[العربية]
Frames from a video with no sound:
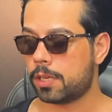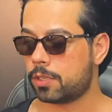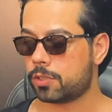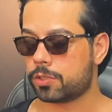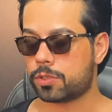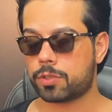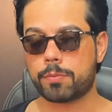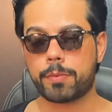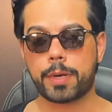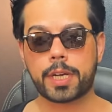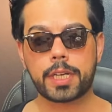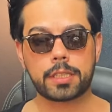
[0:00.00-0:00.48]

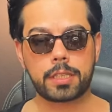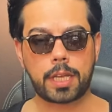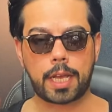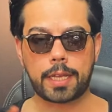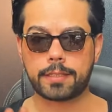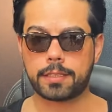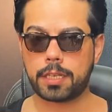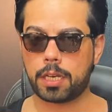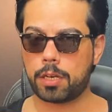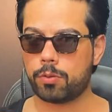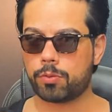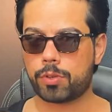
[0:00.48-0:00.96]
صبغت
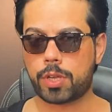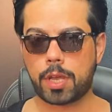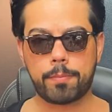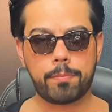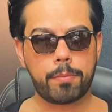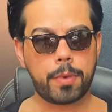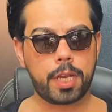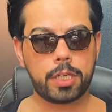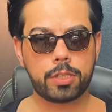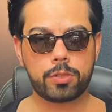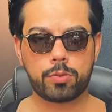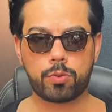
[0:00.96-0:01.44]
عسل
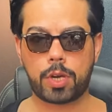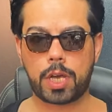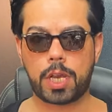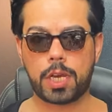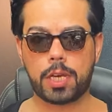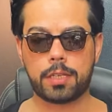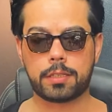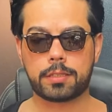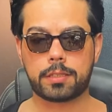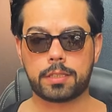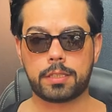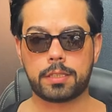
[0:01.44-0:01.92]
وكملت
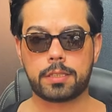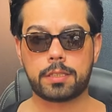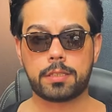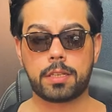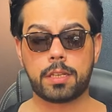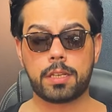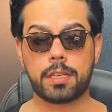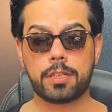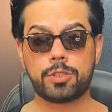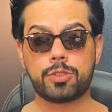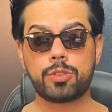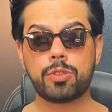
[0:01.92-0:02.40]
وخلصت
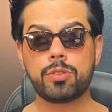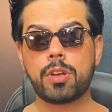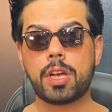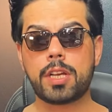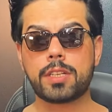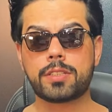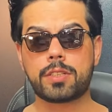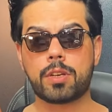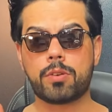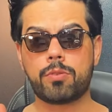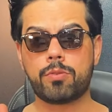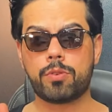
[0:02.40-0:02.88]
شنو
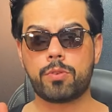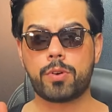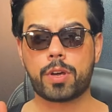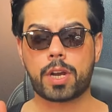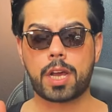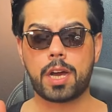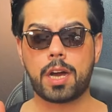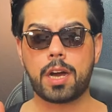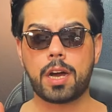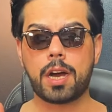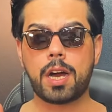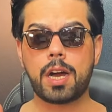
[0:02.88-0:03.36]
اسوي
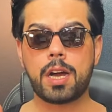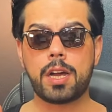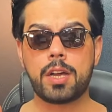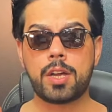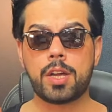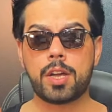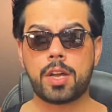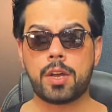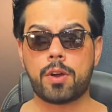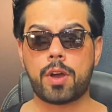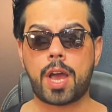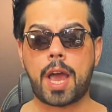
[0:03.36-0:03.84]
وراها؟
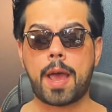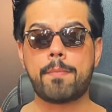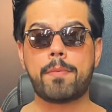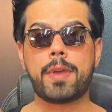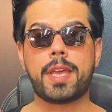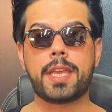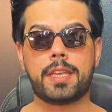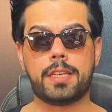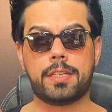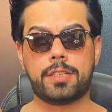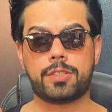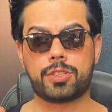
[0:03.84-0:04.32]

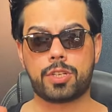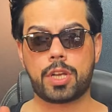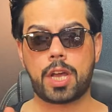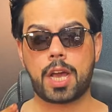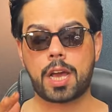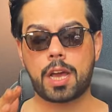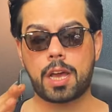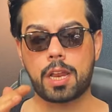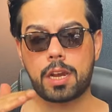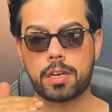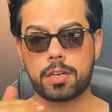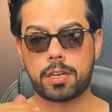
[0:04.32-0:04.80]
اميش
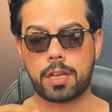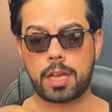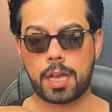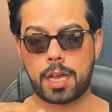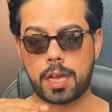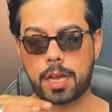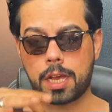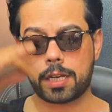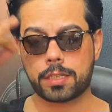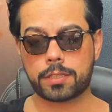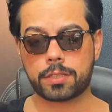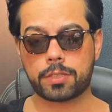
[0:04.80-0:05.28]
أخل...
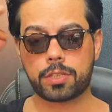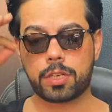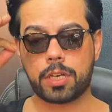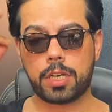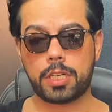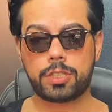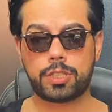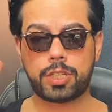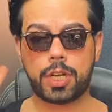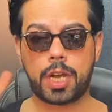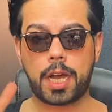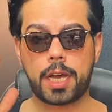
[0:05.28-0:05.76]
اخصل
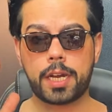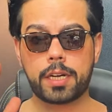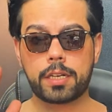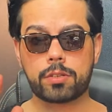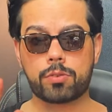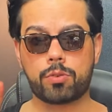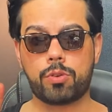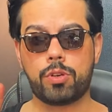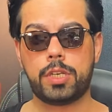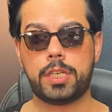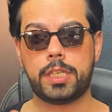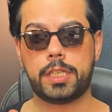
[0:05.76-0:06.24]
الشعر
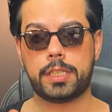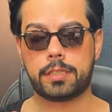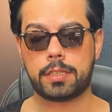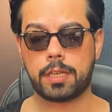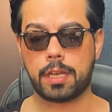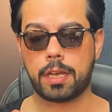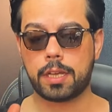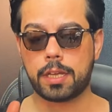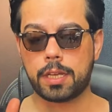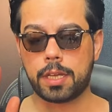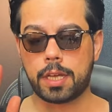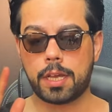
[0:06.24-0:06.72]

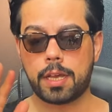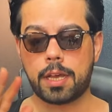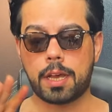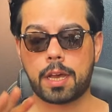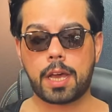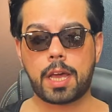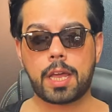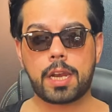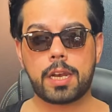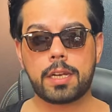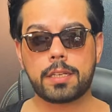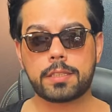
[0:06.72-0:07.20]
كليته
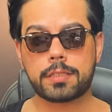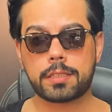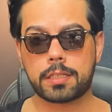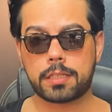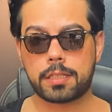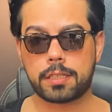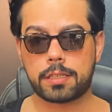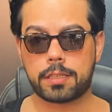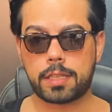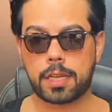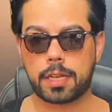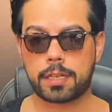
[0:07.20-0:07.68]

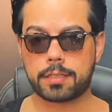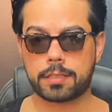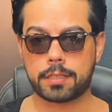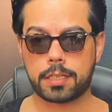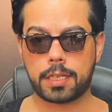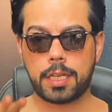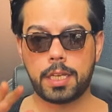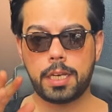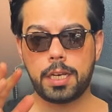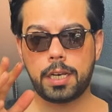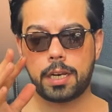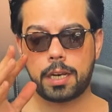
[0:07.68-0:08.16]
خلصت
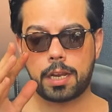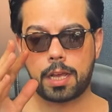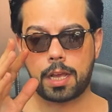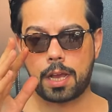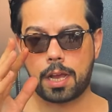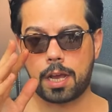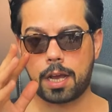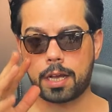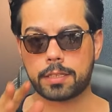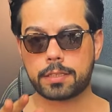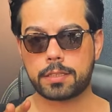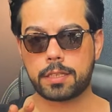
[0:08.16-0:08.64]
التخصيل
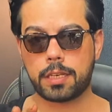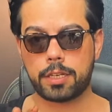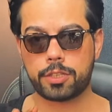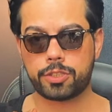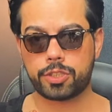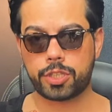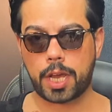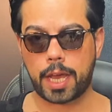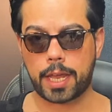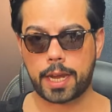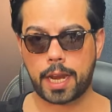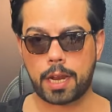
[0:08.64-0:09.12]
اغسل
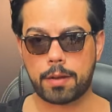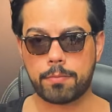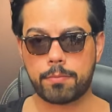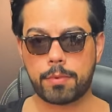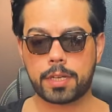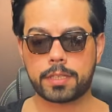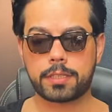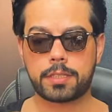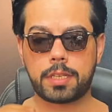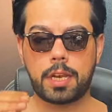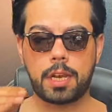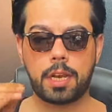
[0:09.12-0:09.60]
الشعر على
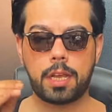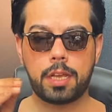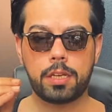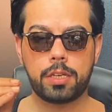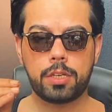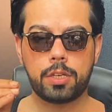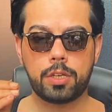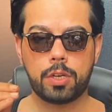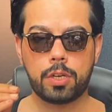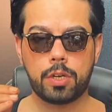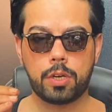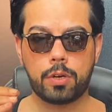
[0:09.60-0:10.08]
المغسله
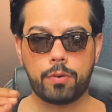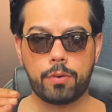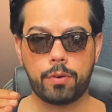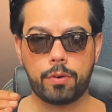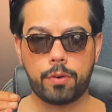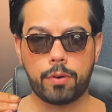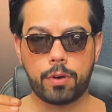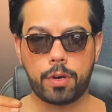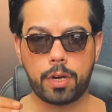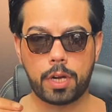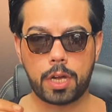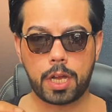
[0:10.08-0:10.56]

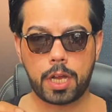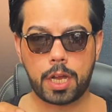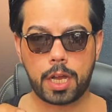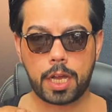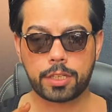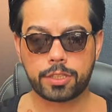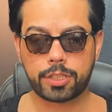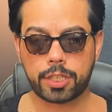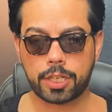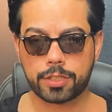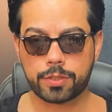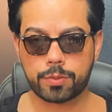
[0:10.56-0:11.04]

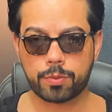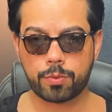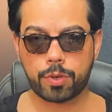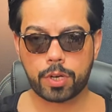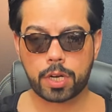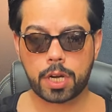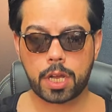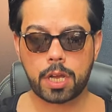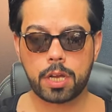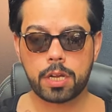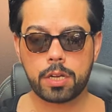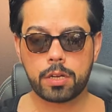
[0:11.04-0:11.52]

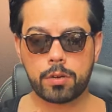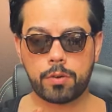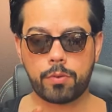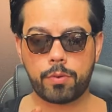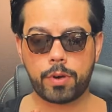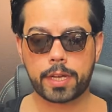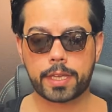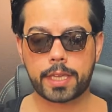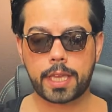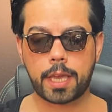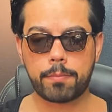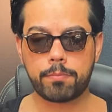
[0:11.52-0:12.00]
واشسوره
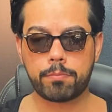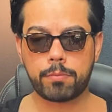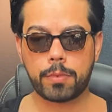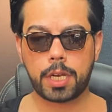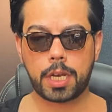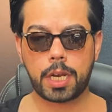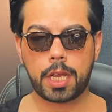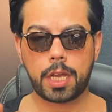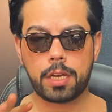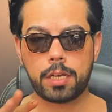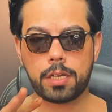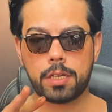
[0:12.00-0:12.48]

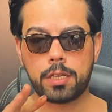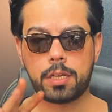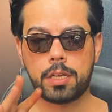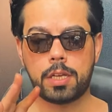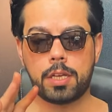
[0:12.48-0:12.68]
واكمله